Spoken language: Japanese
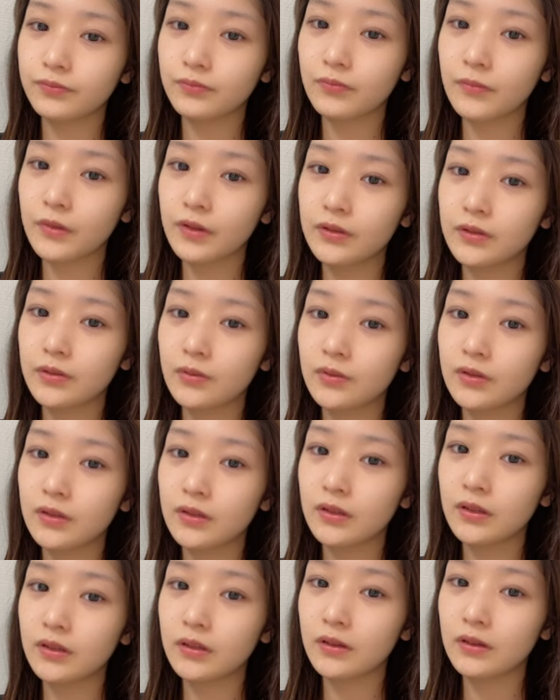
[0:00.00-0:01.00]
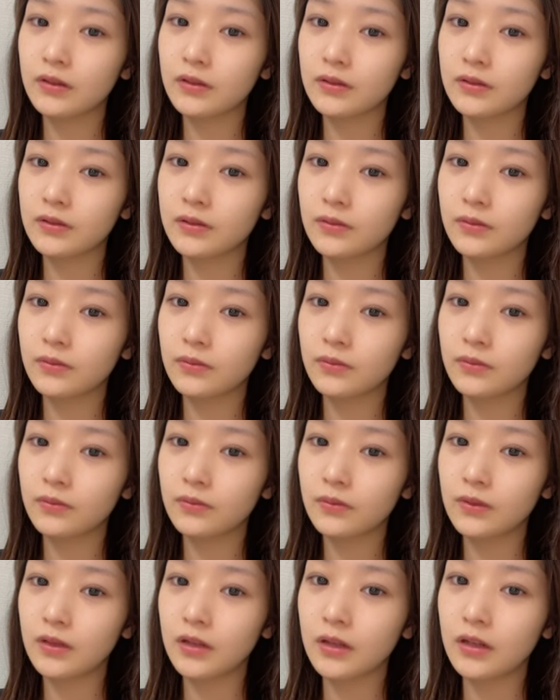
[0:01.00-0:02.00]
うめっちゃ不思議なんですよ
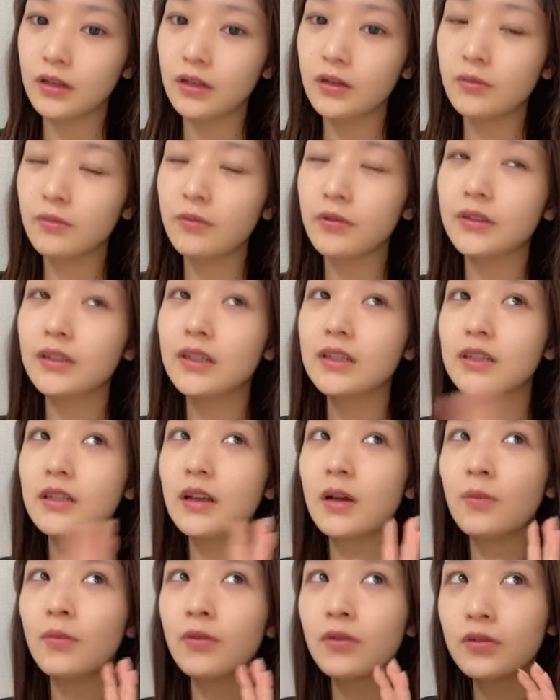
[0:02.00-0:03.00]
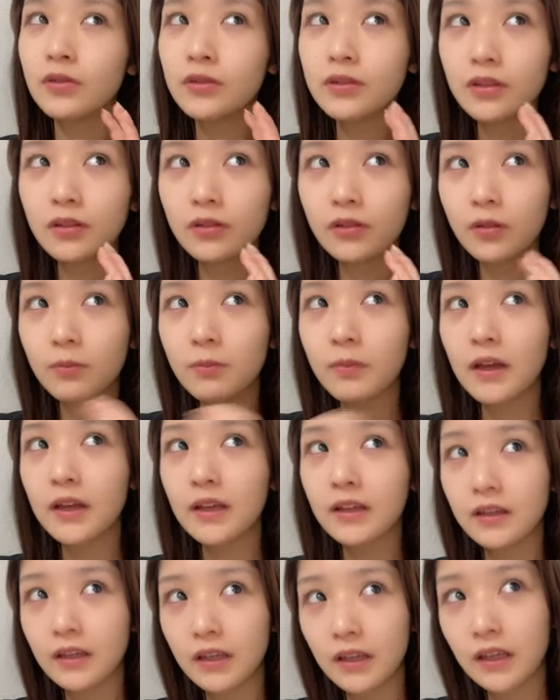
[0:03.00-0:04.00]
でも私がもうちょっと
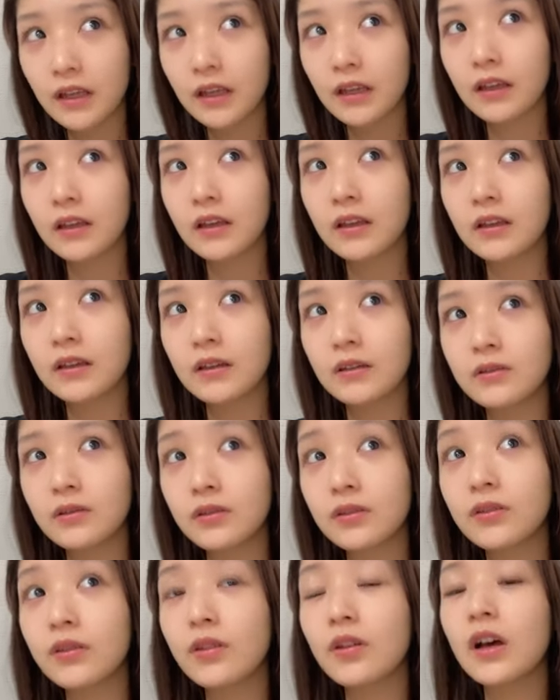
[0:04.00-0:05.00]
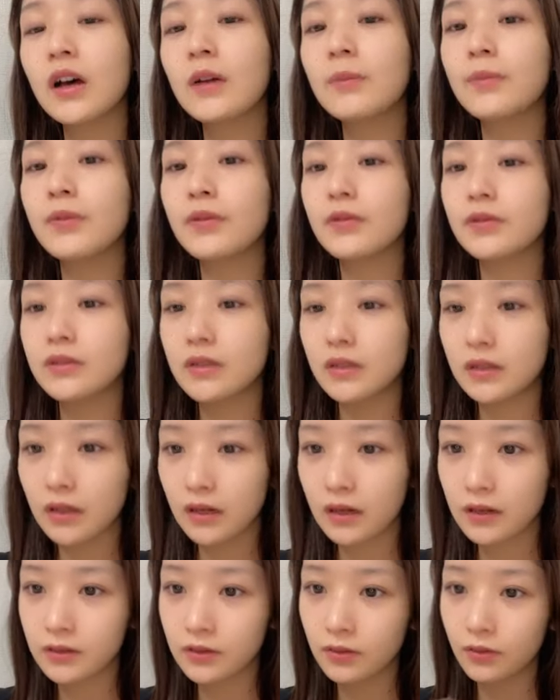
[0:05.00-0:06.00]
前に卒業発表して
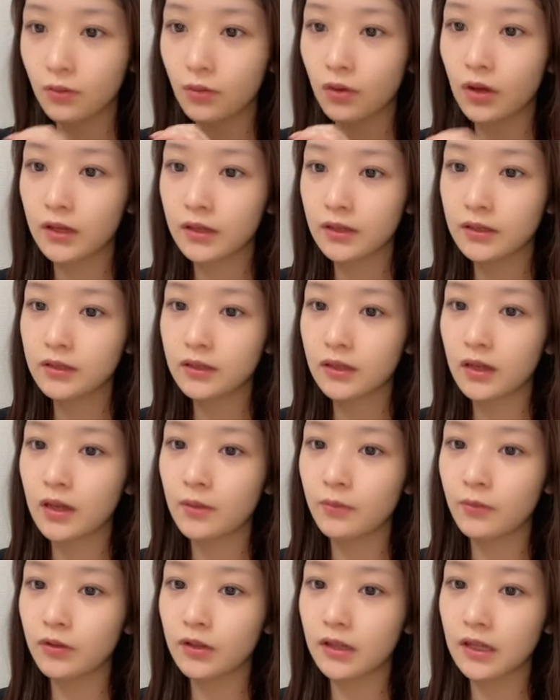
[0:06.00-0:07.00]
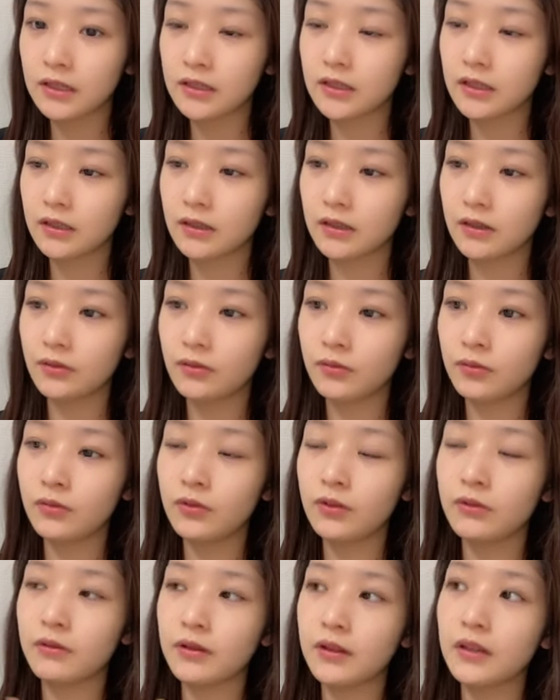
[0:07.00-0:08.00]
たらそのお話し会もなしっていうふ
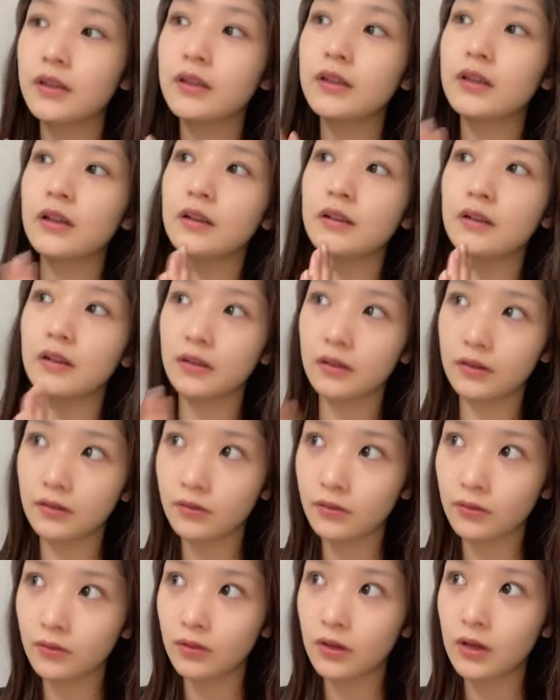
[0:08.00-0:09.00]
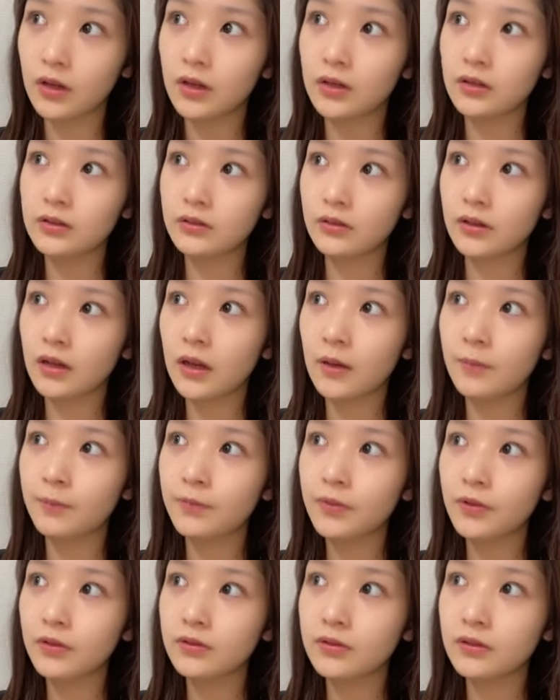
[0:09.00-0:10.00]
うにはできたんだけどその発
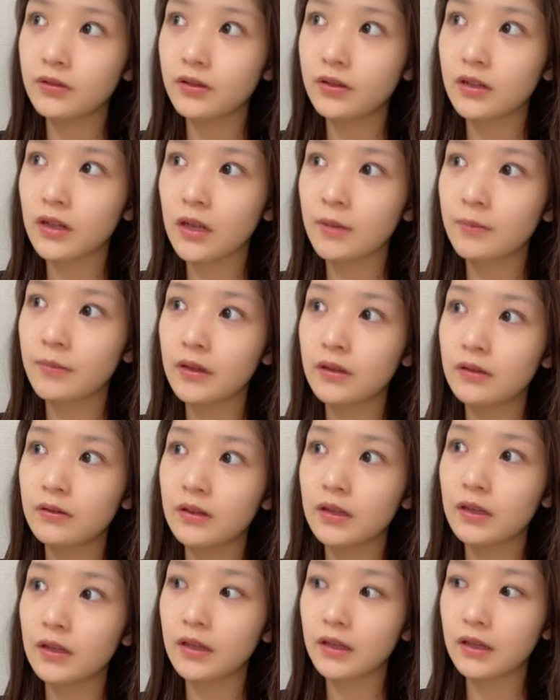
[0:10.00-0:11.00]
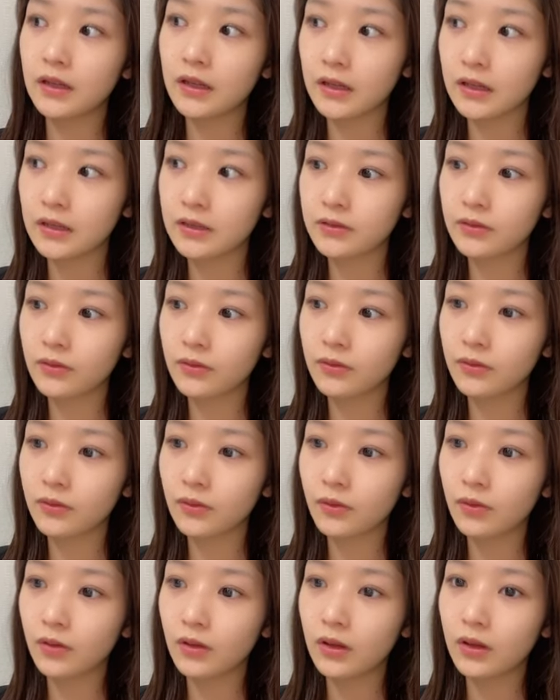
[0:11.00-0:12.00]
表するタイミング的にちょう
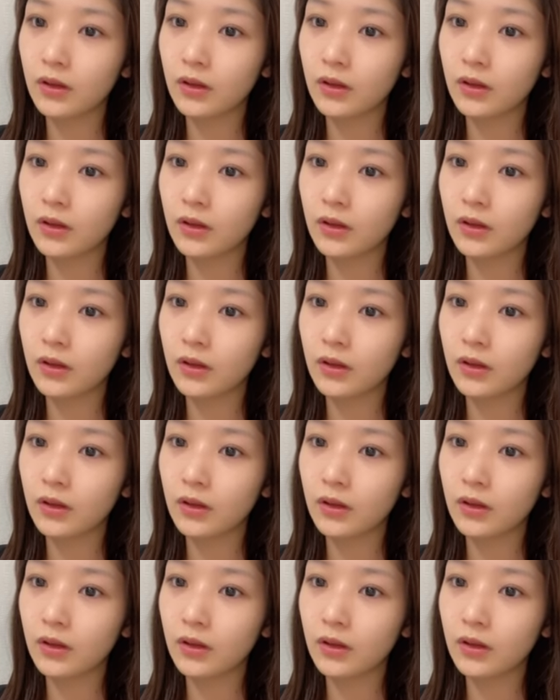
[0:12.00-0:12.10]
ど